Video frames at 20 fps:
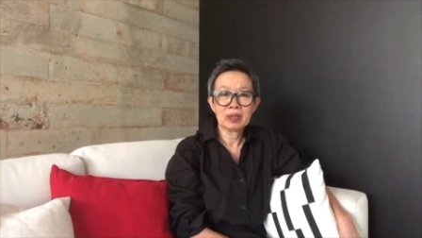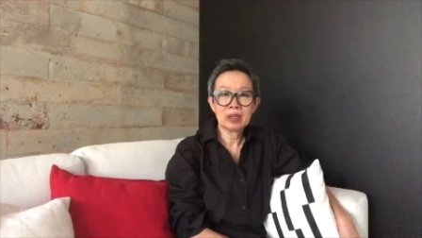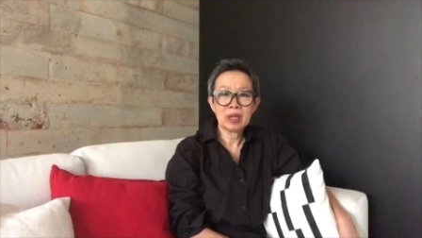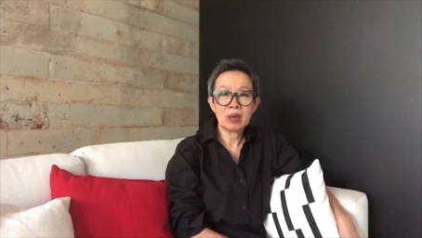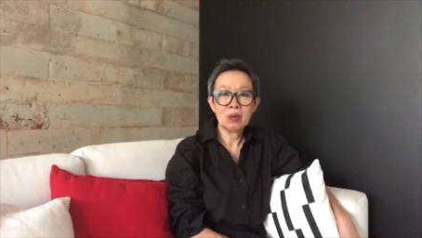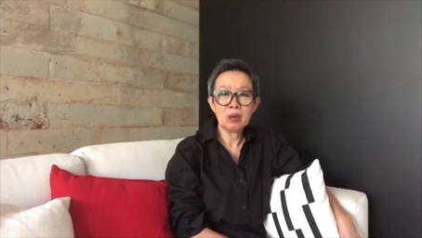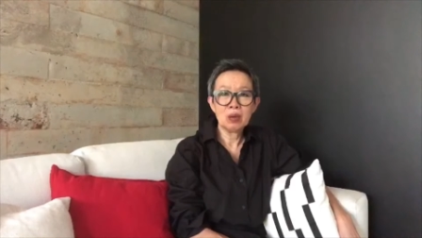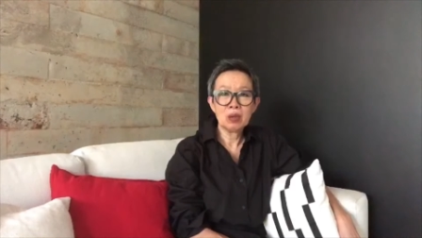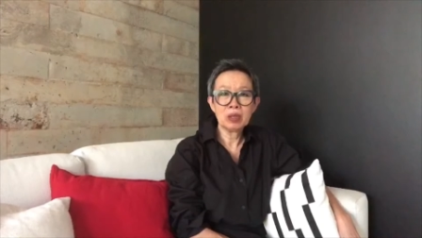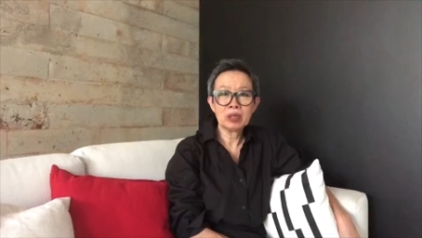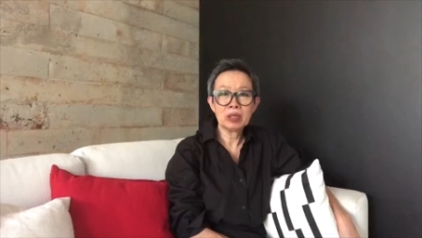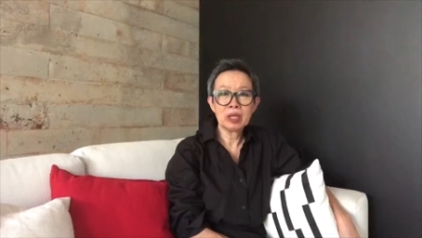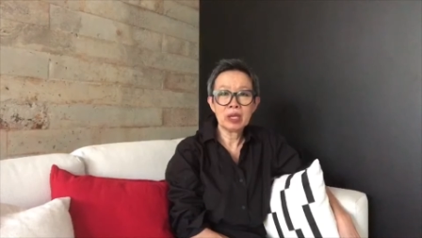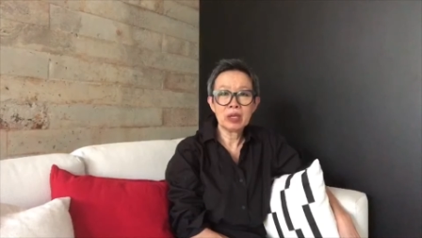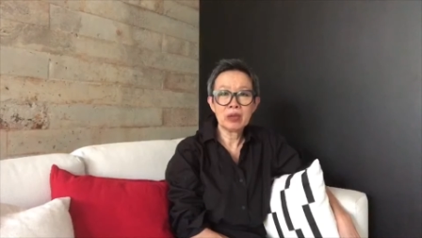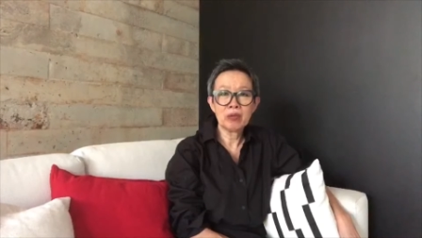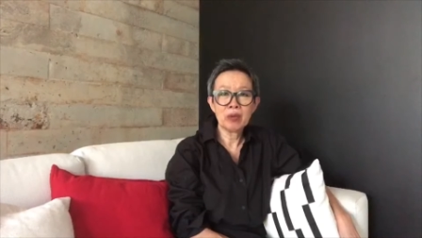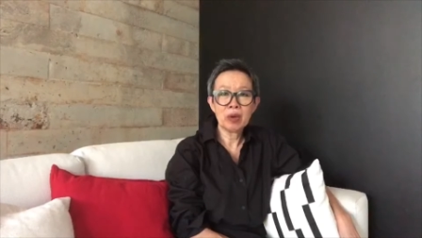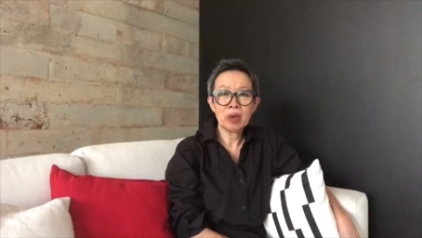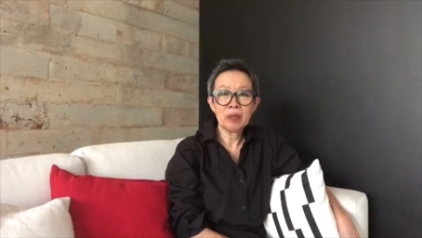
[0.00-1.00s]
แต่ลูกก็จะเห็
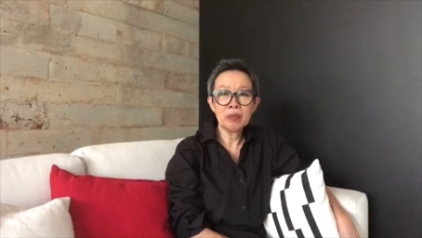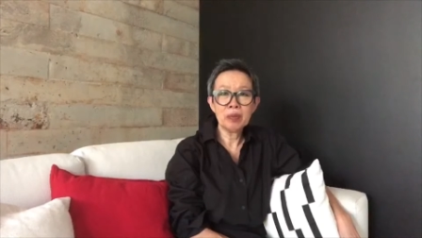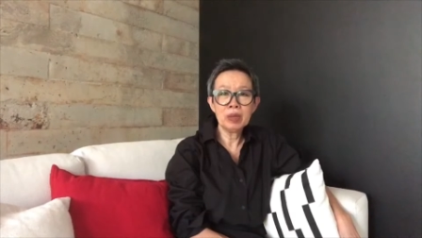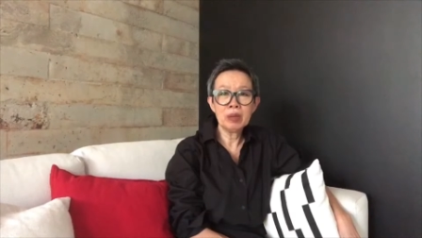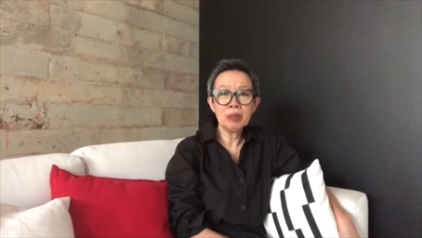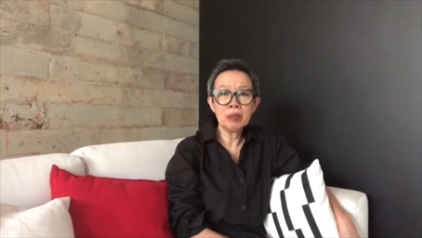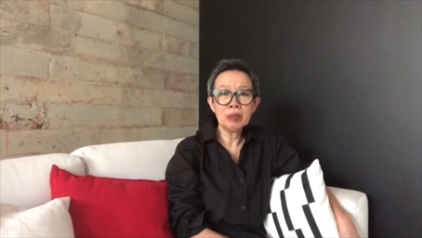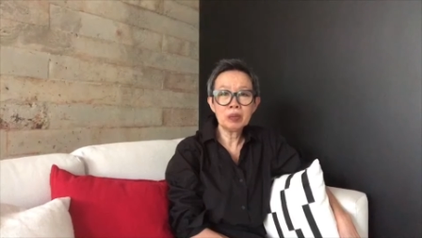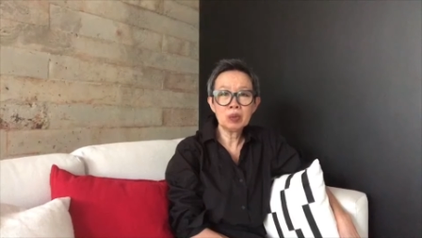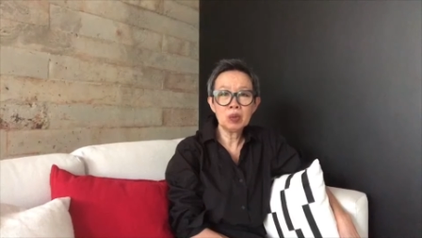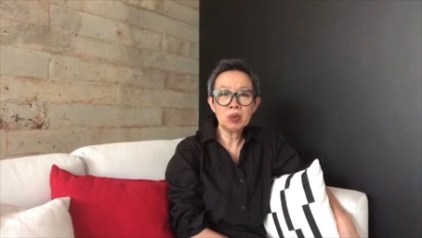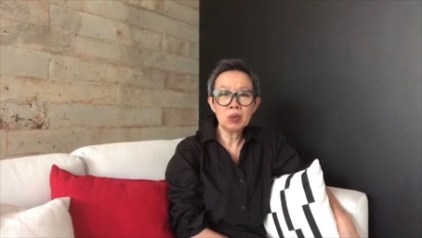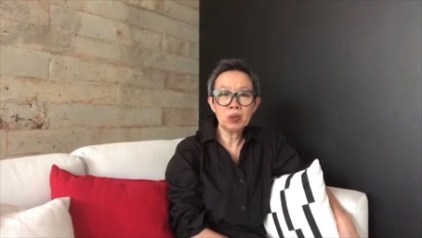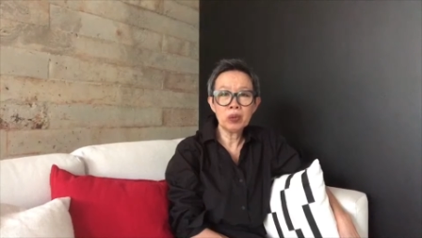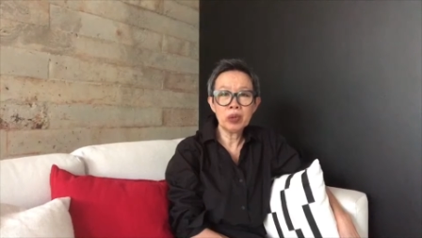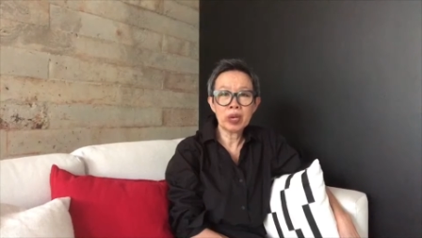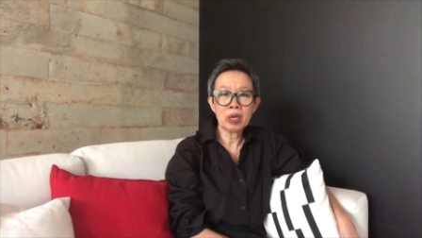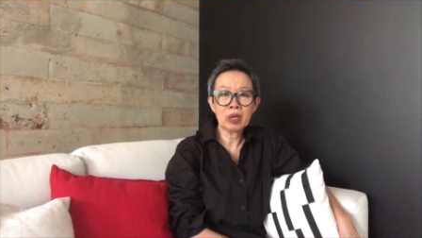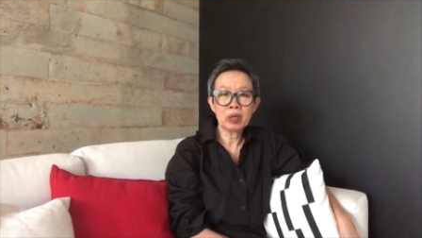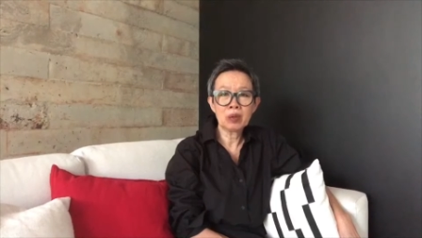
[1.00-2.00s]
นว่าเมื่อถูก
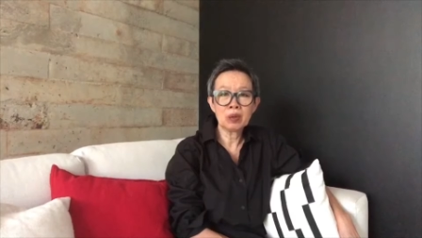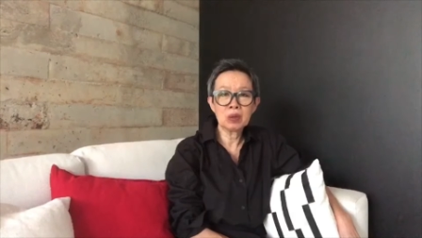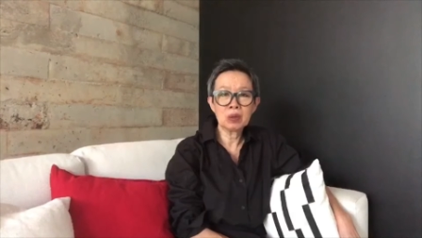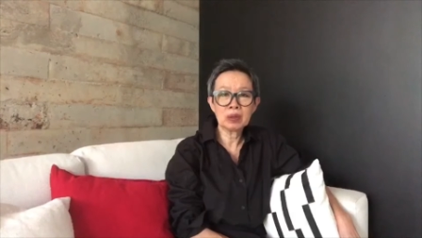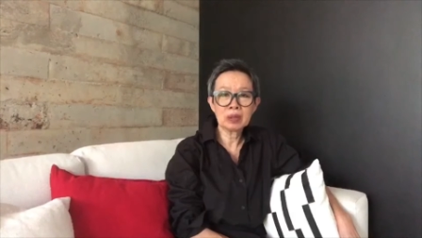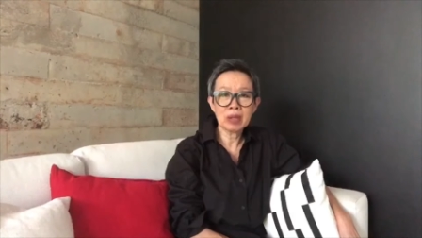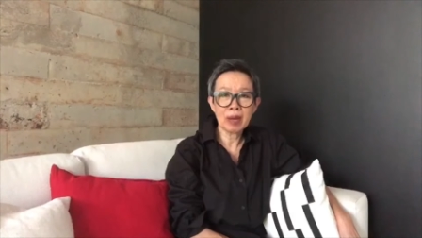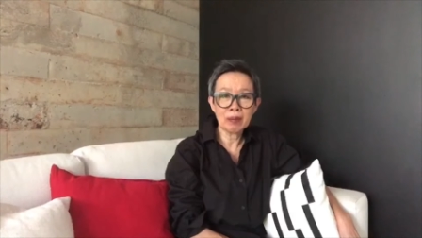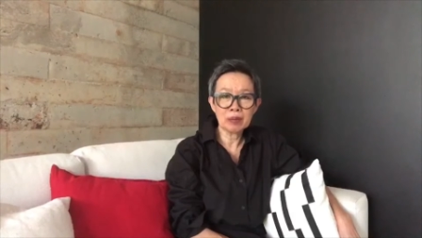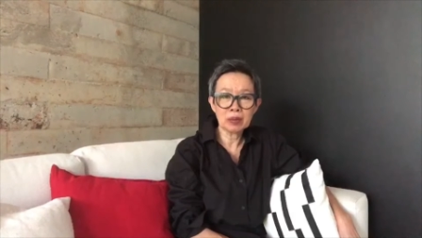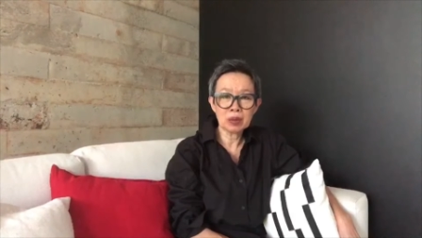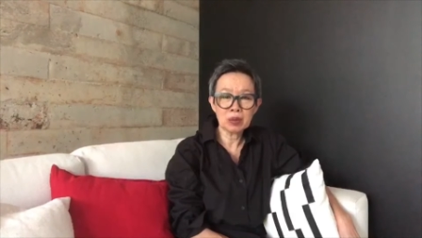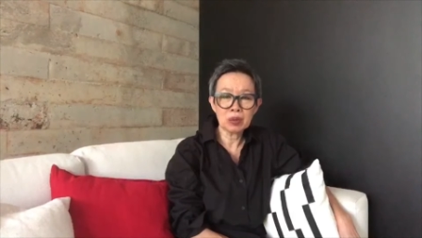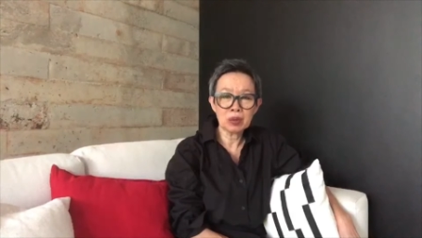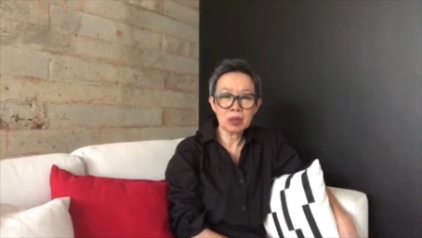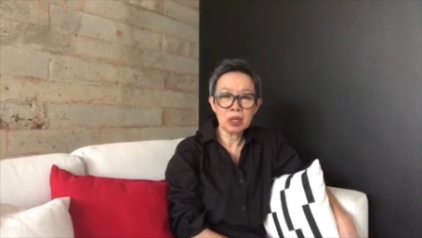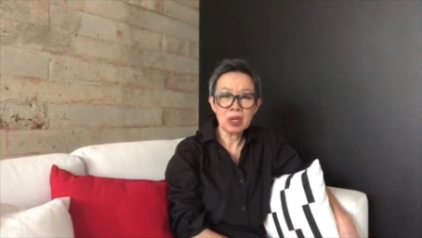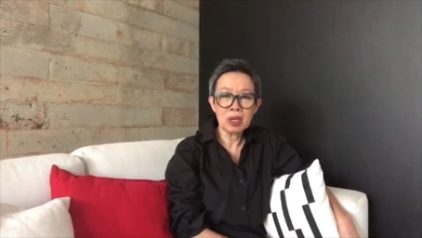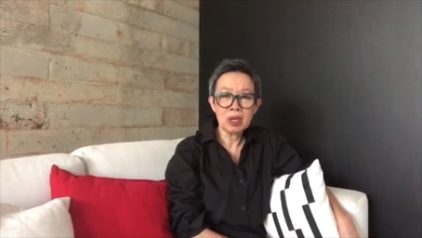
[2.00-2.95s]
เวียงลงต่ำสุด